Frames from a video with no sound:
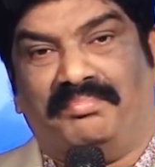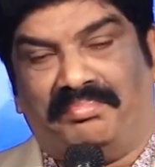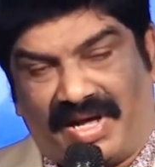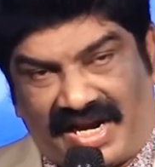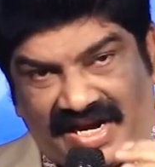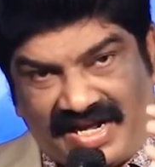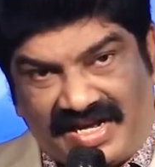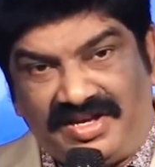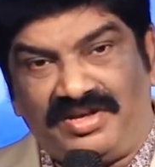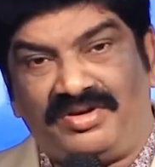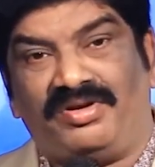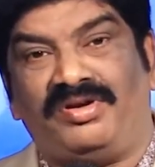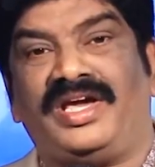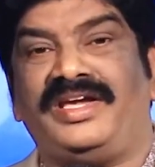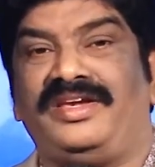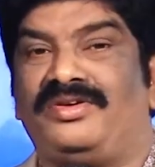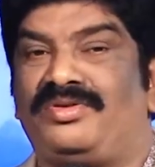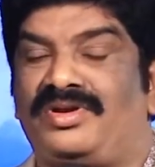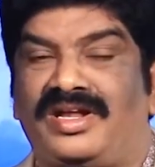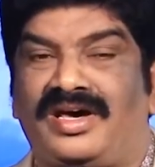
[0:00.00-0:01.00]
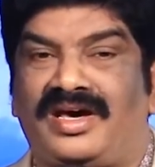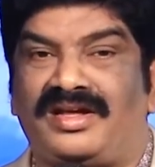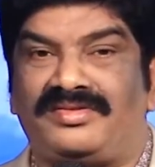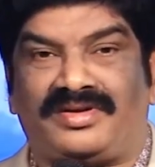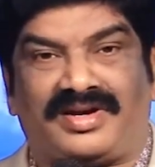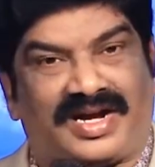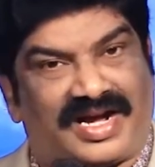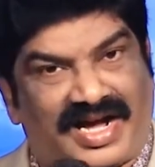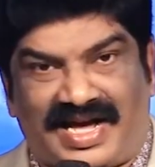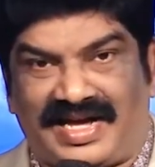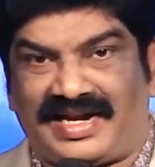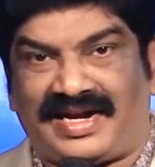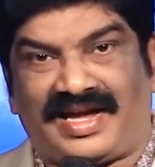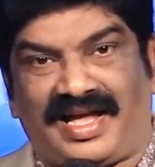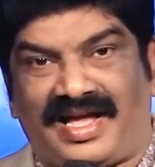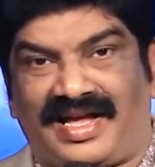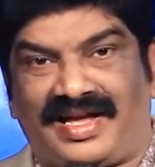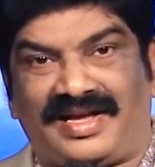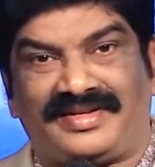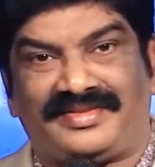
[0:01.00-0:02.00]
బలహీనులై ఉన్నారు కారా
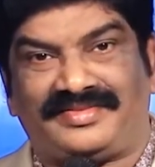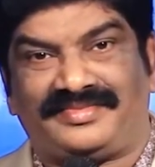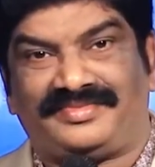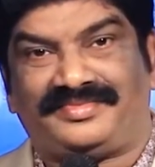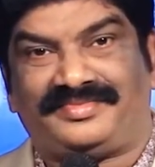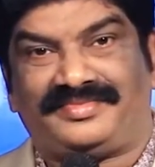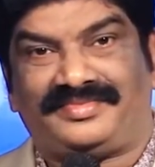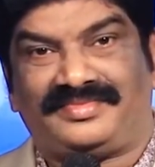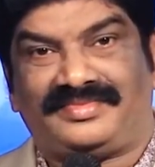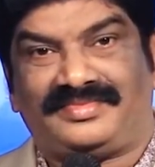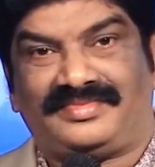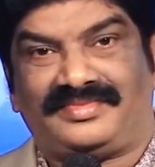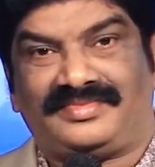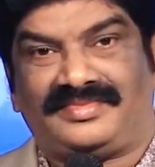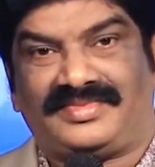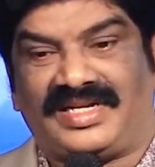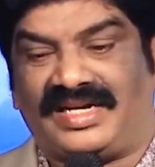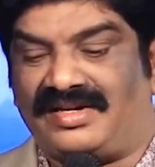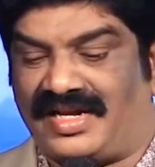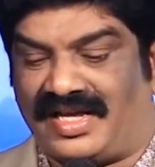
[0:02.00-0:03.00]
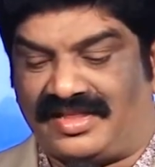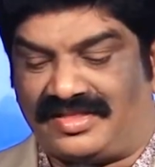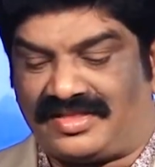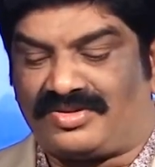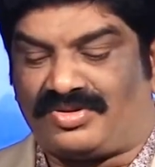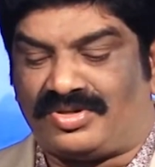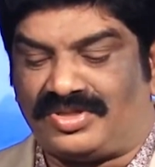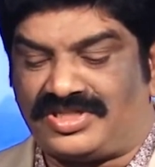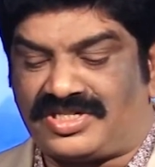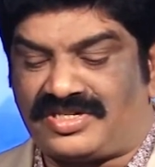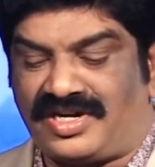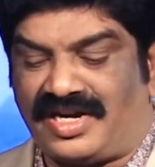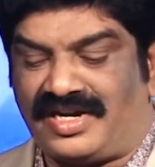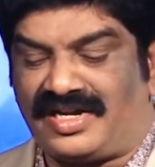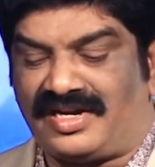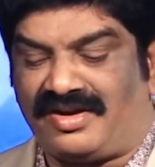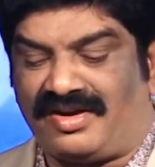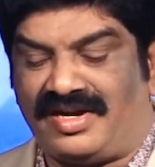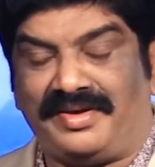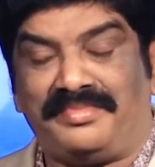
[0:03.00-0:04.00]
నన్ను ఎంత క్వశ్చన్
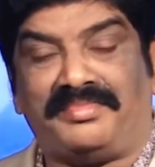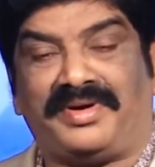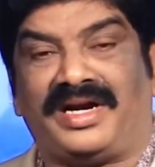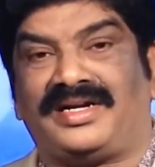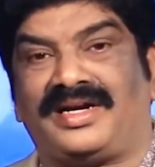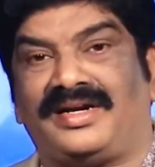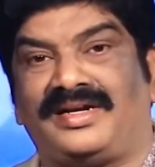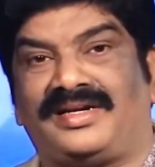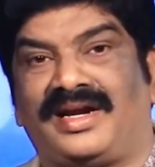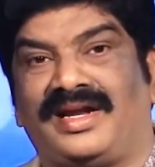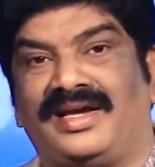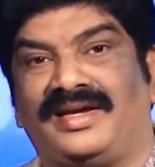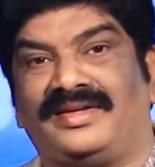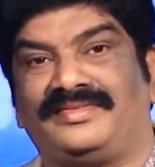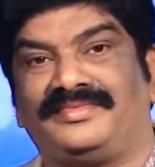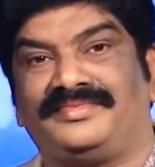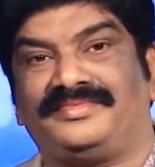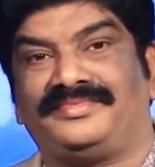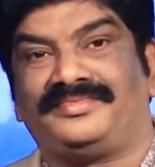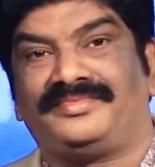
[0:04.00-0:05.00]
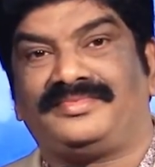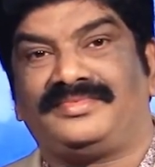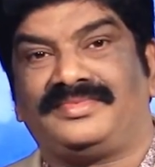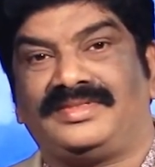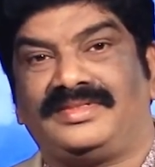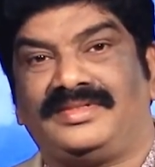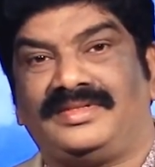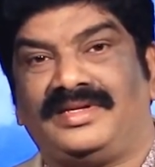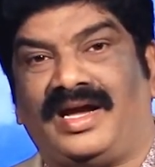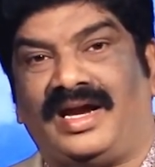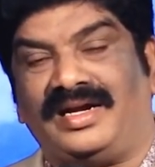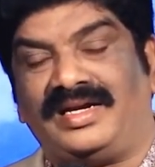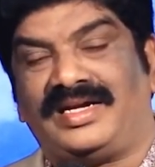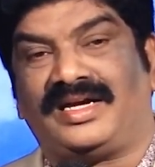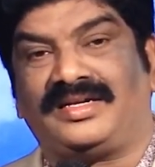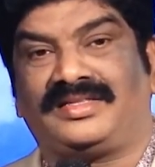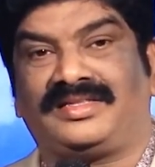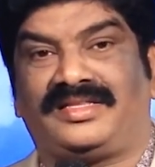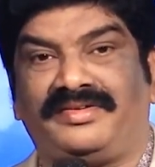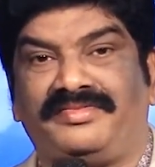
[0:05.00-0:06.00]
అడిగినా వాళ్ళు ఏం మాట్లాడట్లా అంటే
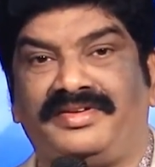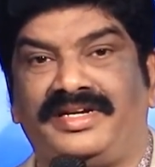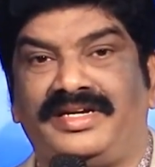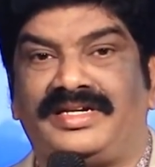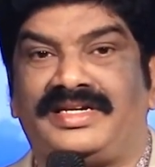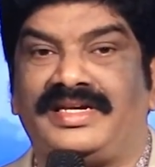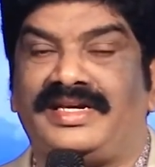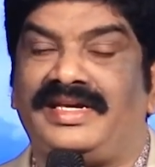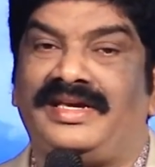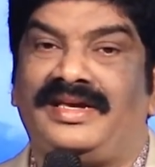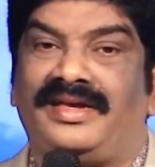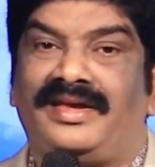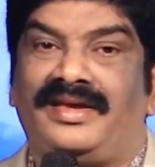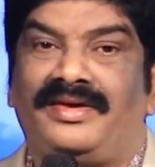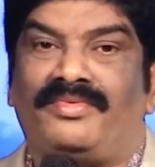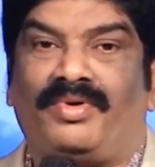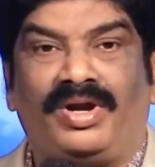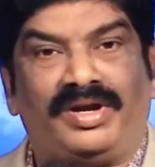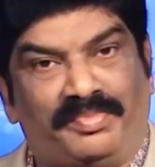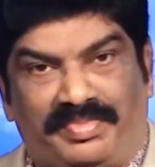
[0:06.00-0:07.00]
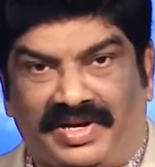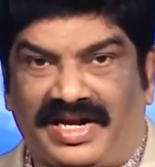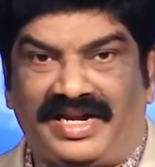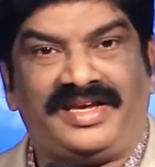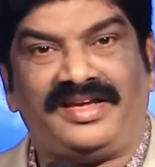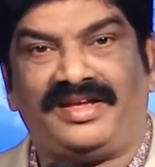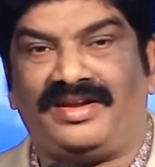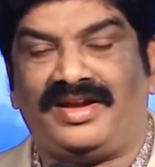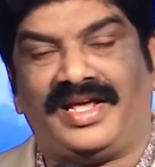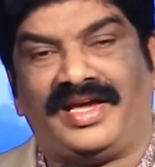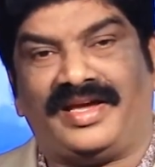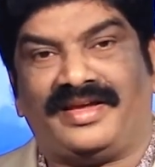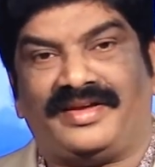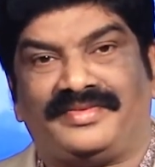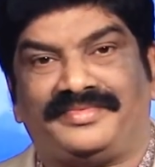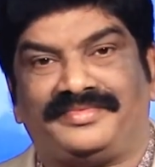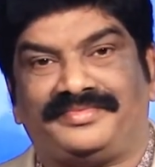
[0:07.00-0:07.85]
అర్థం ఏంటి వాళ్ళు బలహీనలే